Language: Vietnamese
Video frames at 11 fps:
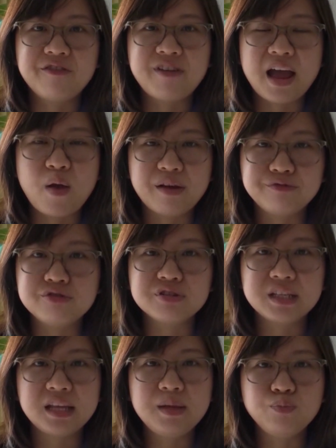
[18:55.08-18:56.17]
và đoàn phường
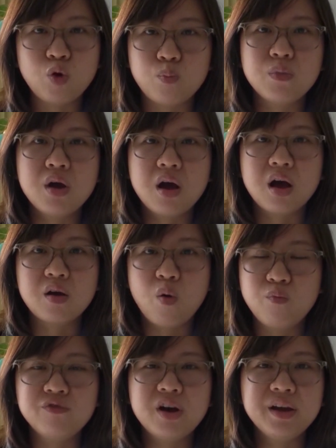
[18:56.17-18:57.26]
sẽ tiếp tục
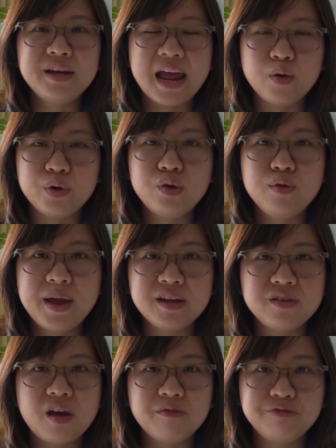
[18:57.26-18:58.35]
cùng với đảng ủy ủy ban
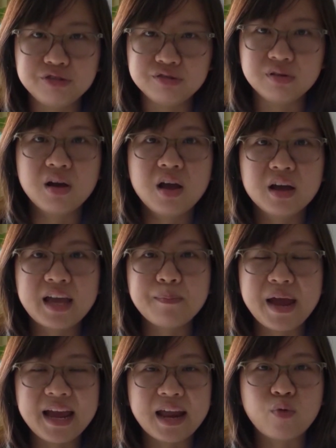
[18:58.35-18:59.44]
nhân dân phường các
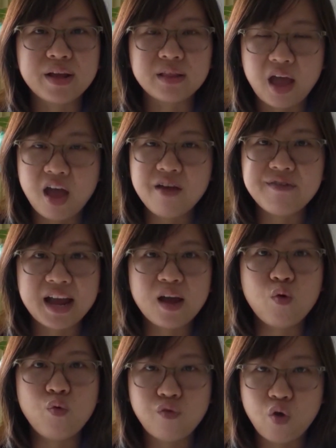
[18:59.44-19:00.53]
ban ngành đoàn thể và các
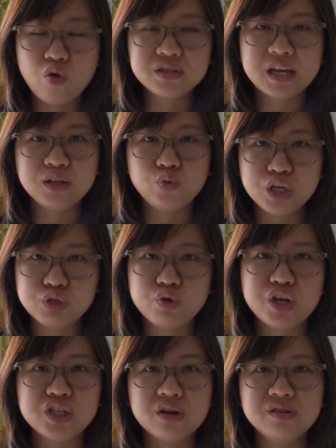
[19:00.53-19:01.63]
khu phố sẽ tuyên truyền cho